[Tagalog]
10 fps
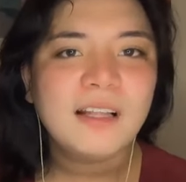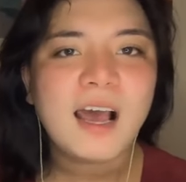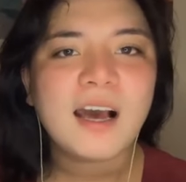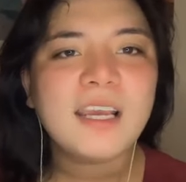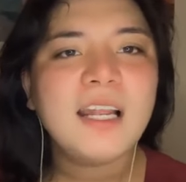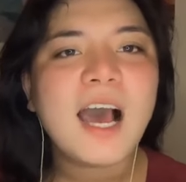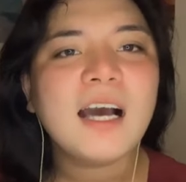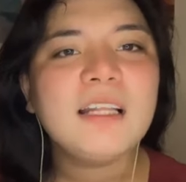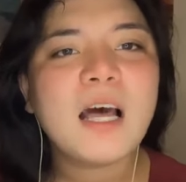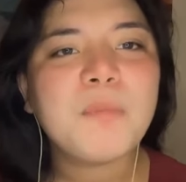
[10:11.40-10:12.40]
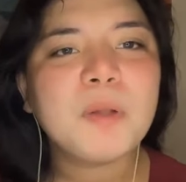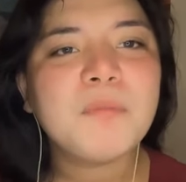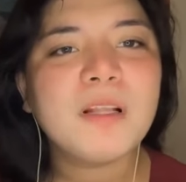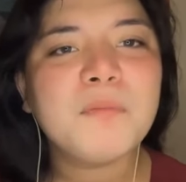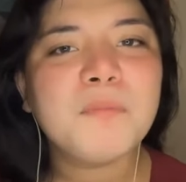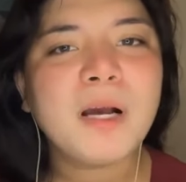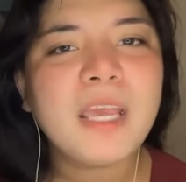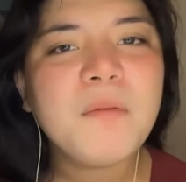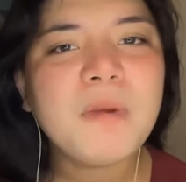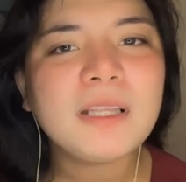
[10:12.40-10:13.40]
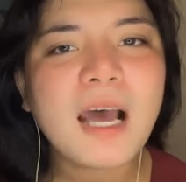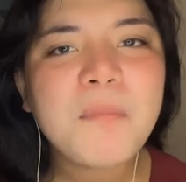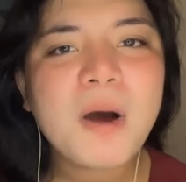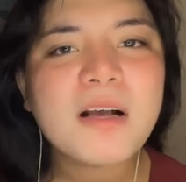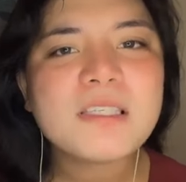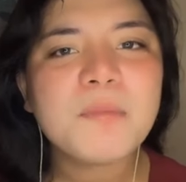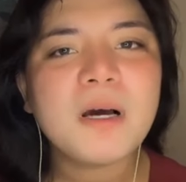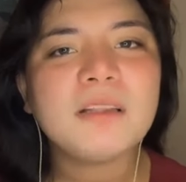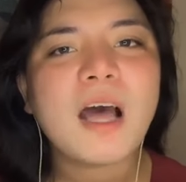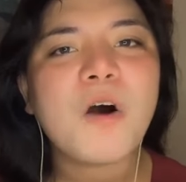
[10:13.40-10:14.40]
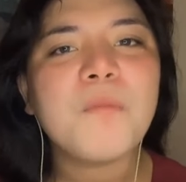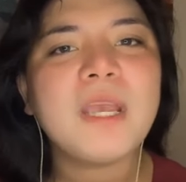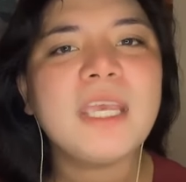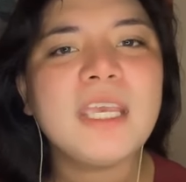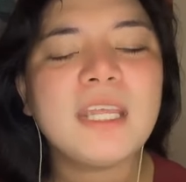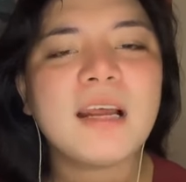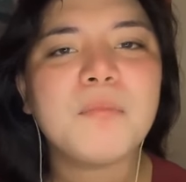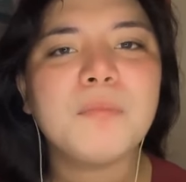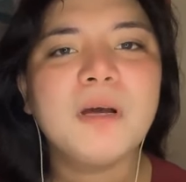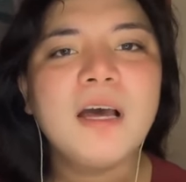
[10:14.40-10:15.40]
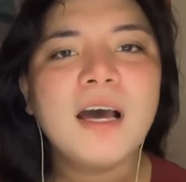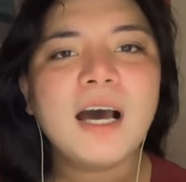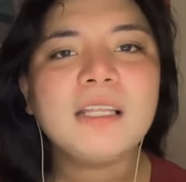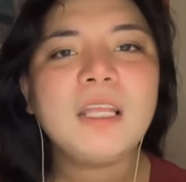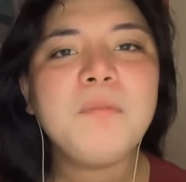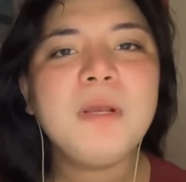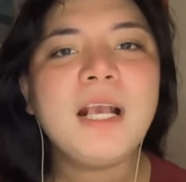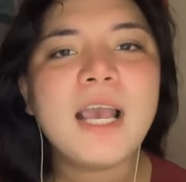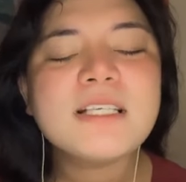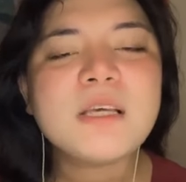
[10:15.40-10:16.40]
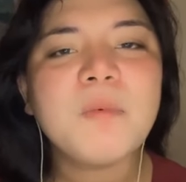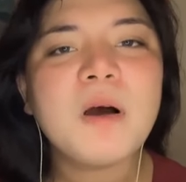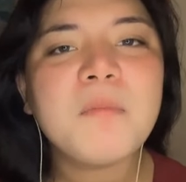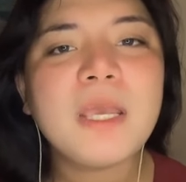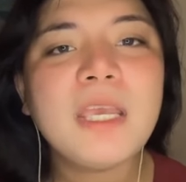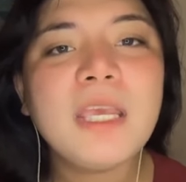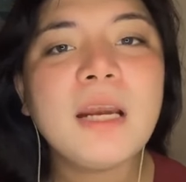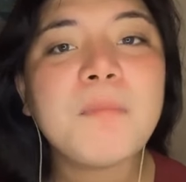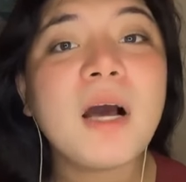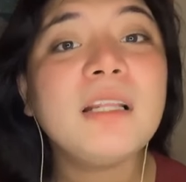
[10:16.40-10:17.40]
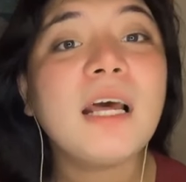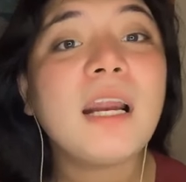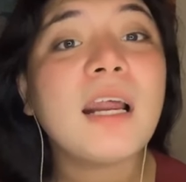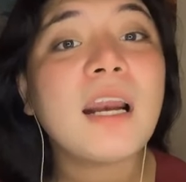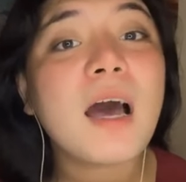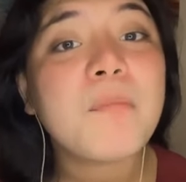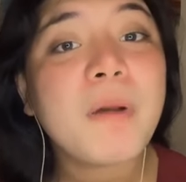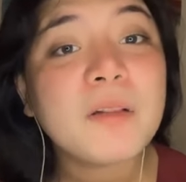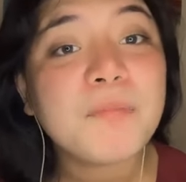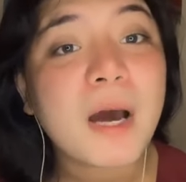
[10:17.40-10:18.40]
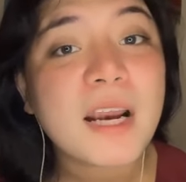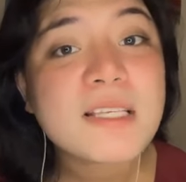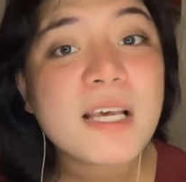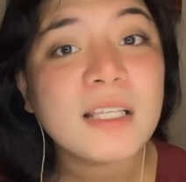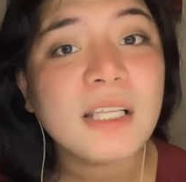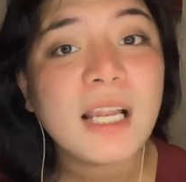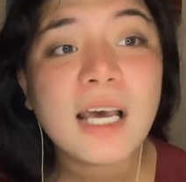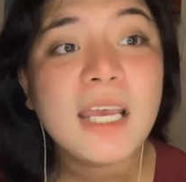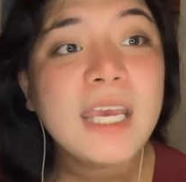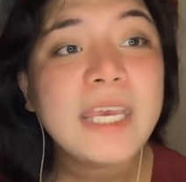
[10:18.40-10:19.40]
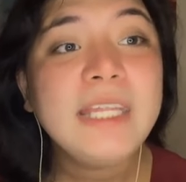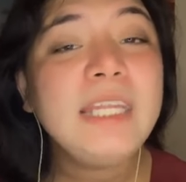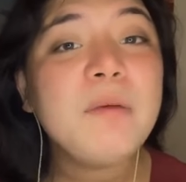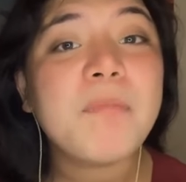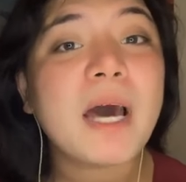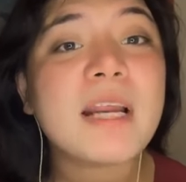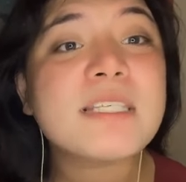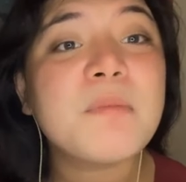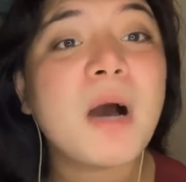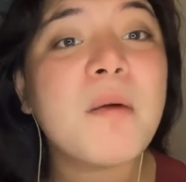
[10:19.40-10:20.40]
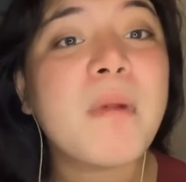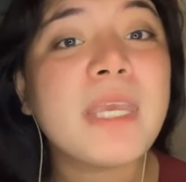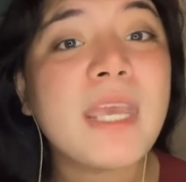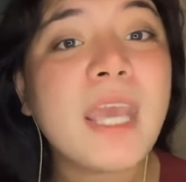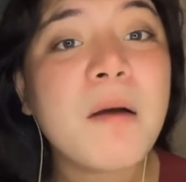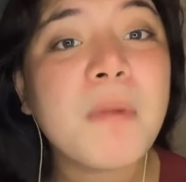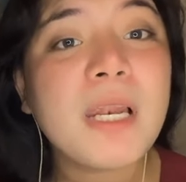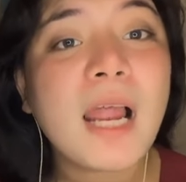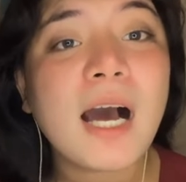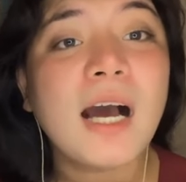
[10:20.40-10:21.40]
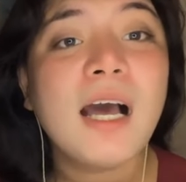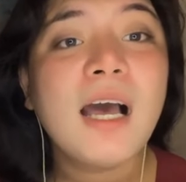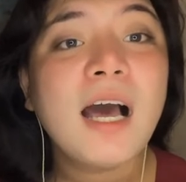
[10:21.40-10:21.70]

na kailangan dapat maging matapang sa mga taong may hirap at ibigay sa mga mahirap ang nararapat para sa kanila, hindi para sa mga mayayaman lang